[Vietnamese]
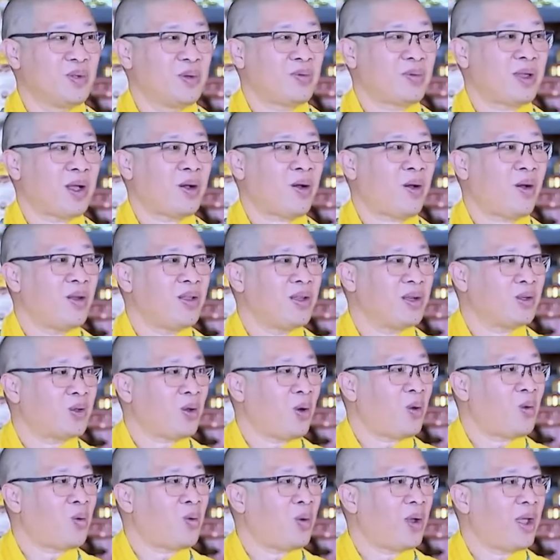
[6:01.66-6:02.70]
Chúng ta có những
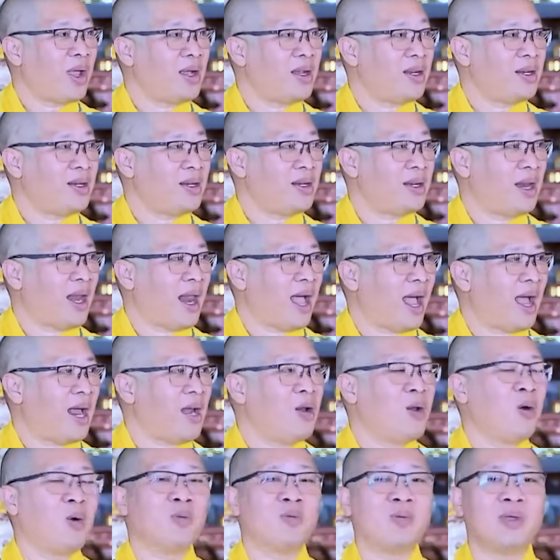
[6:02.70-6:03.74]
thói quen
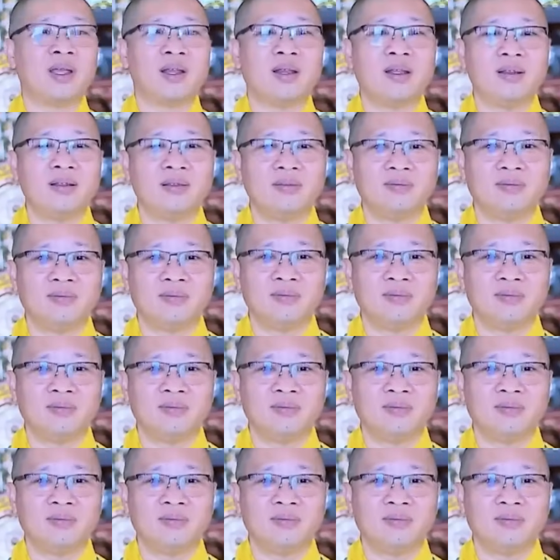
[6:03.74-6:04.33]
lạ lùng vậy đó.